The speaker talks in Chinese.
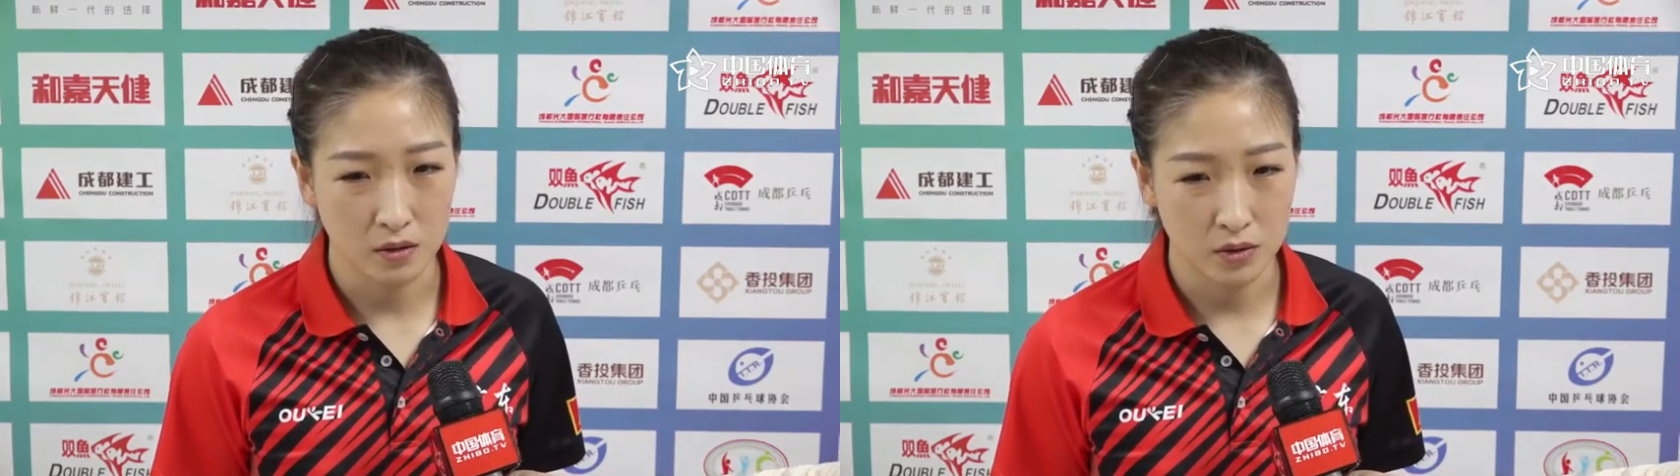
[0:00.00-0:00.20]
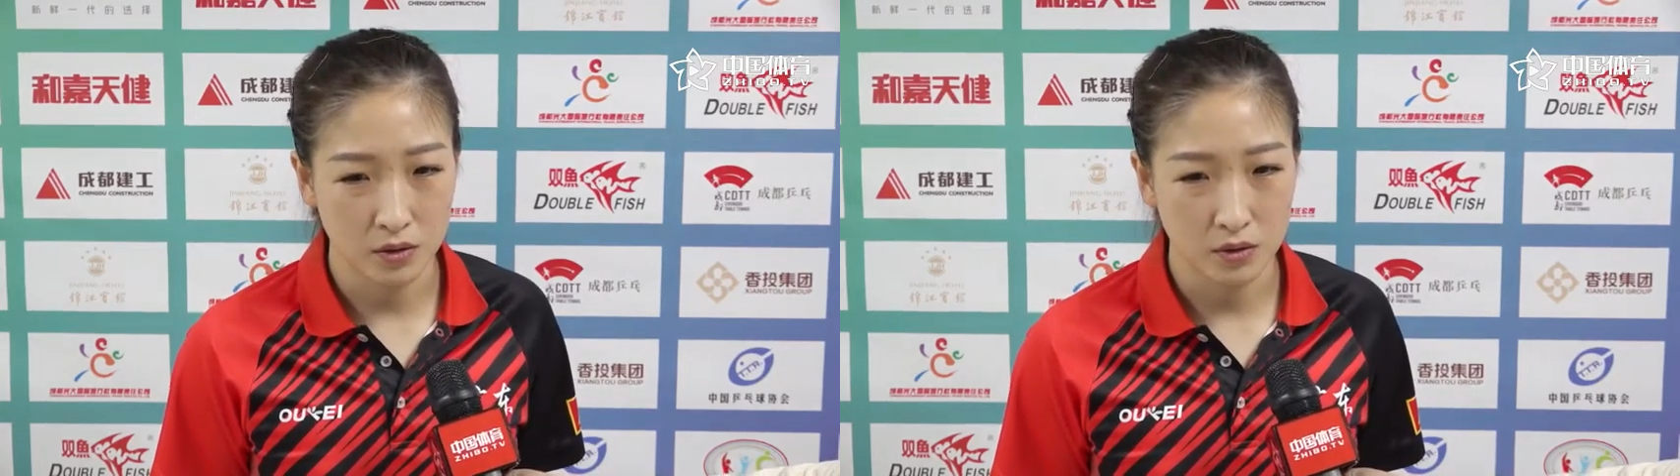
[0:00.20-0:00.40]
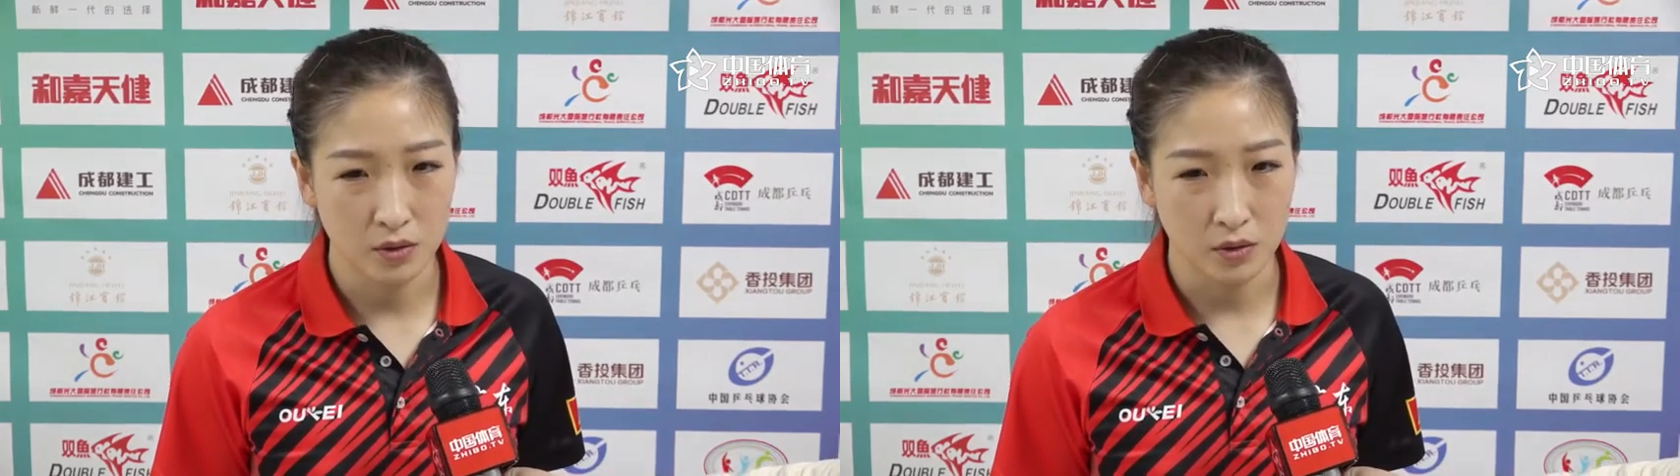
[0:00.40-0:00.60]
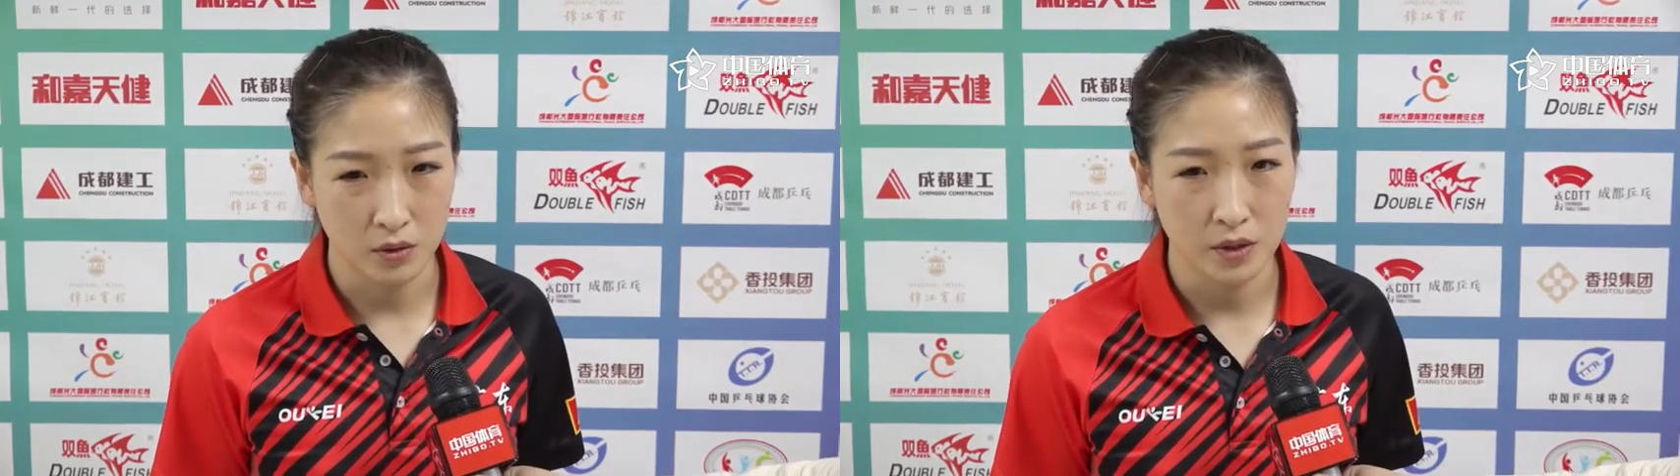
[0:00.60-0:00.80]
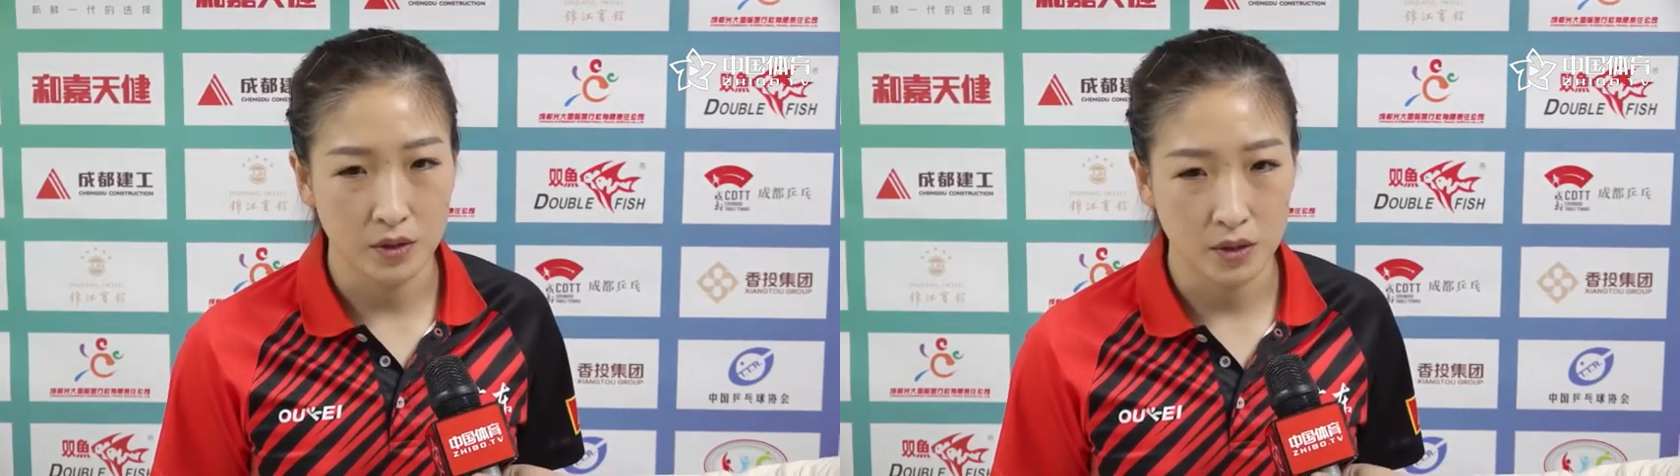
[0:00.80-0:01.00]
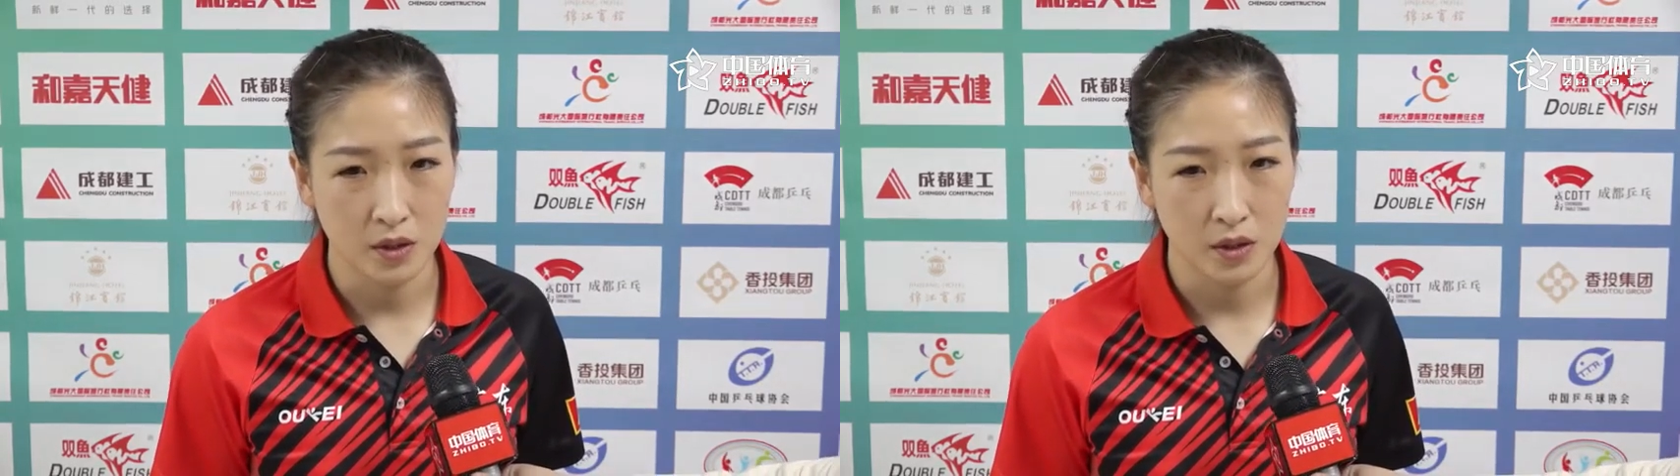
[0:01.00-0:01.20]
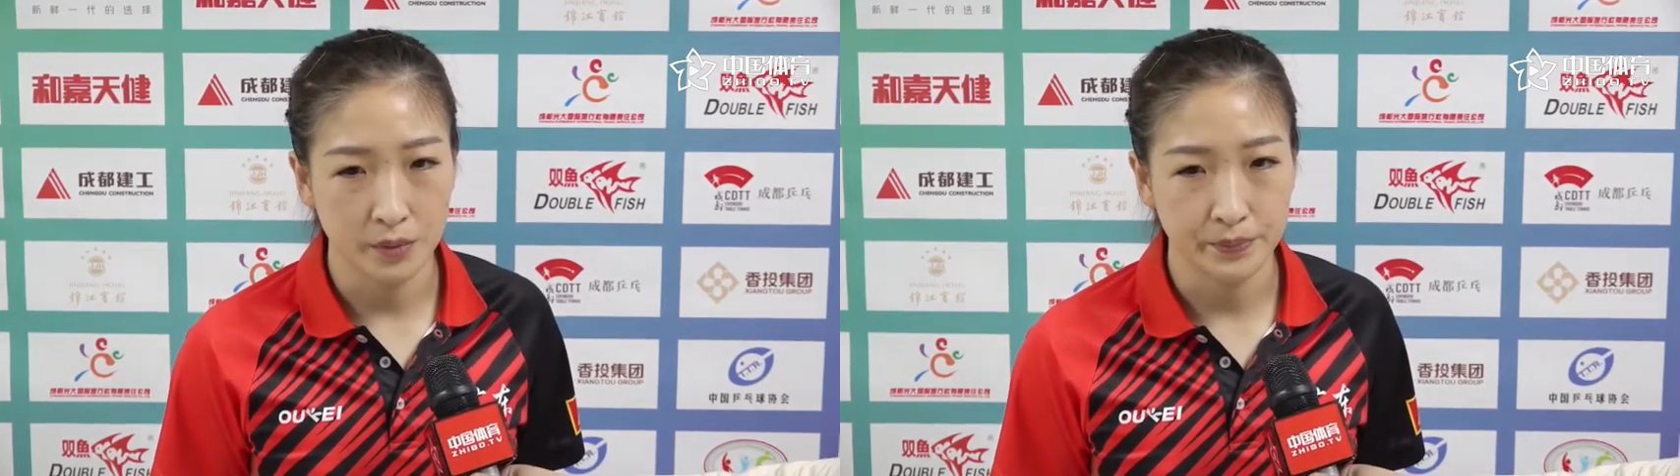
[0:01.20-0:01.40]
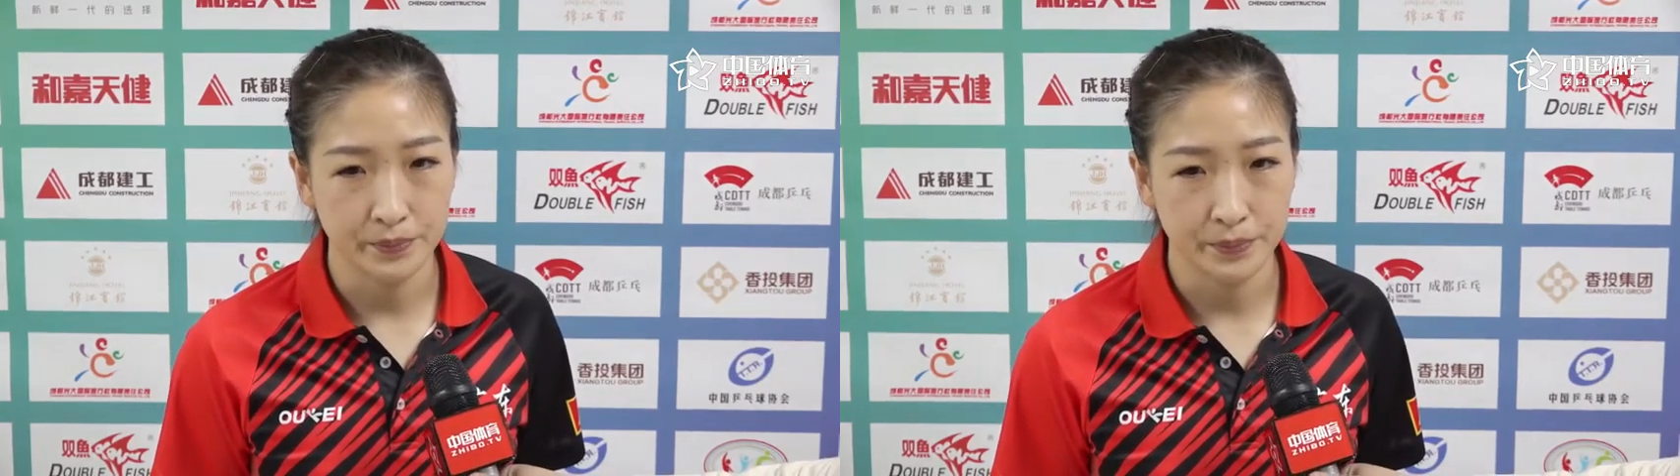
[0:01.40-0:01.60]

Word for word: 是有一些